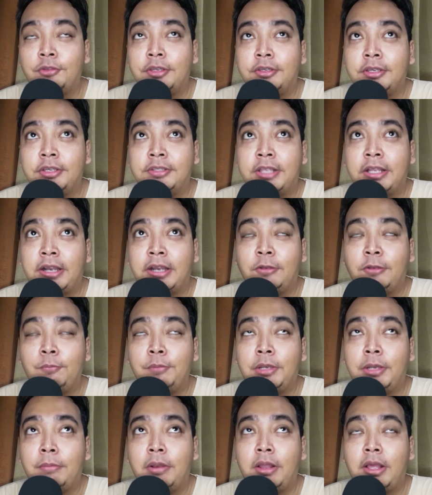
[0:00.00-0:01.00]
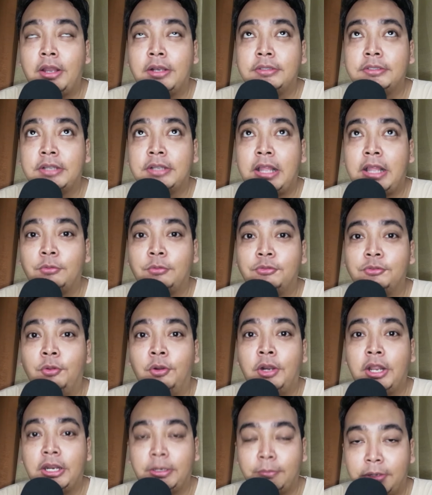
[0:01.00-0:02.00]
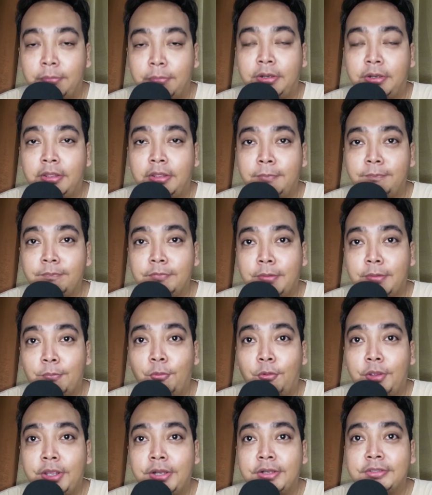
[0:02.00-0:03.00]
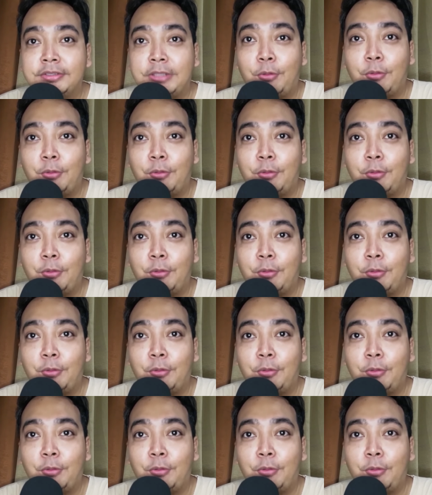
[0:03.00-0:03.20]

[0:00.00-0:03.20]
dicairkan itu minimal kan 100 dolar teman-teman ya. Mungkin setahun